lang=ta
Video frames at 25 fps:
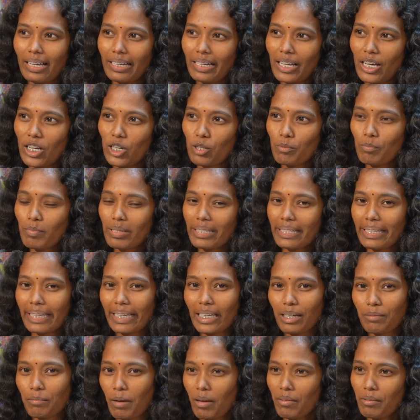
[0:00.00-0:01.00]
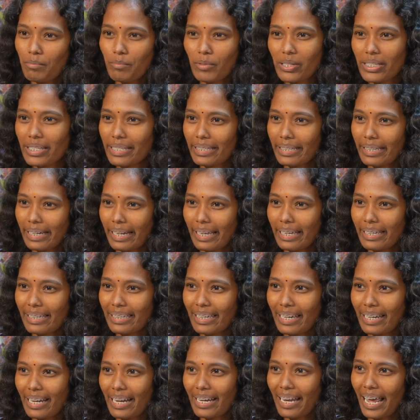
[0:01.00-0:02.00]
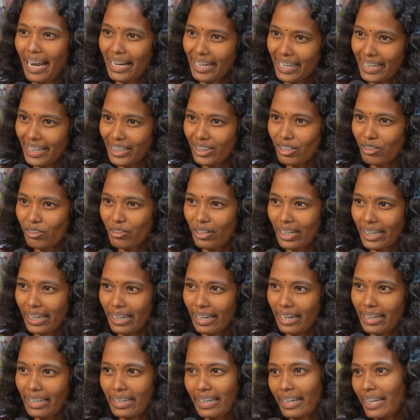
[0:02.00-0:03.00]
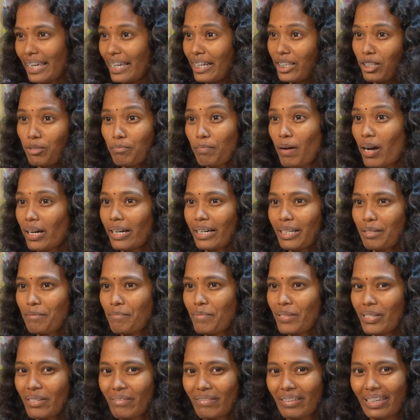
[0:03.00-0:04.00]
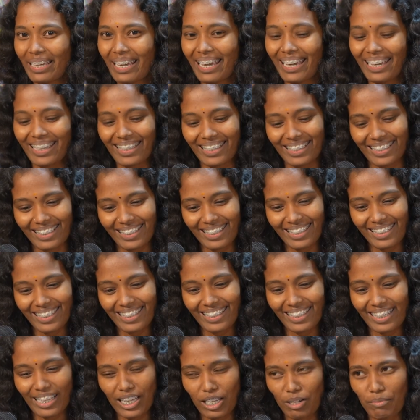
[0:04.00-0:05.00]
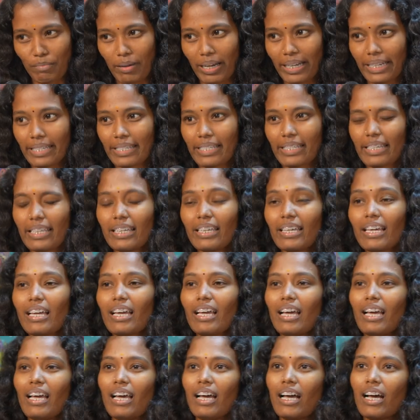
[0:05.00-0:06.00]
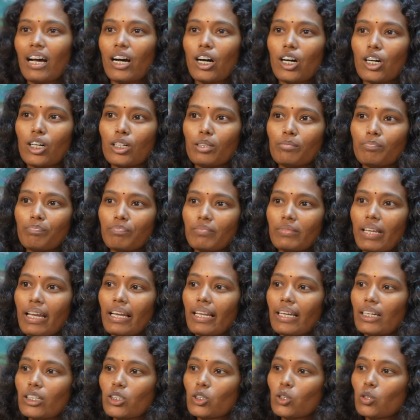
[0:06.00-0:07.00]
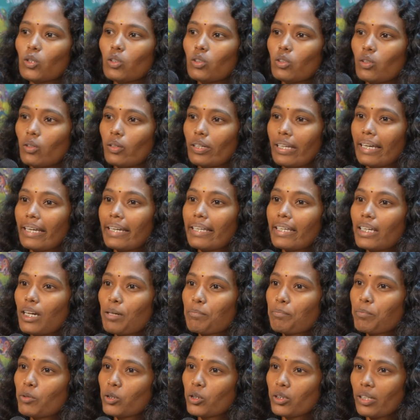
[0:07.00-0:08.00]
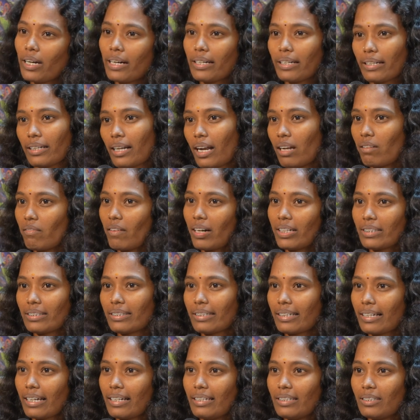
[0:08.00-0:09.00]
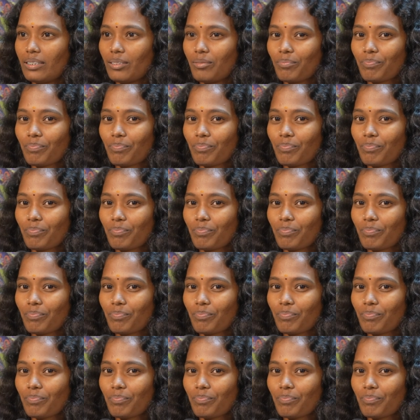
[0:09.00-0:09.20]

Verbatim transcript: நான் ரொம்ப சீக்கிரமாகவே முடிச்சுக்கிறேன் ஏன்னா நான் நேரத்தை குறைக்கல நீங்கள் நேரத்தை பார்க்க ஆரம்பிச்சிருவீங்க நேரம் ஆயிடுச்சு எல்லாருக்கும் இனிய புத்தாண்டு நல்வாழ்த்துக்கள்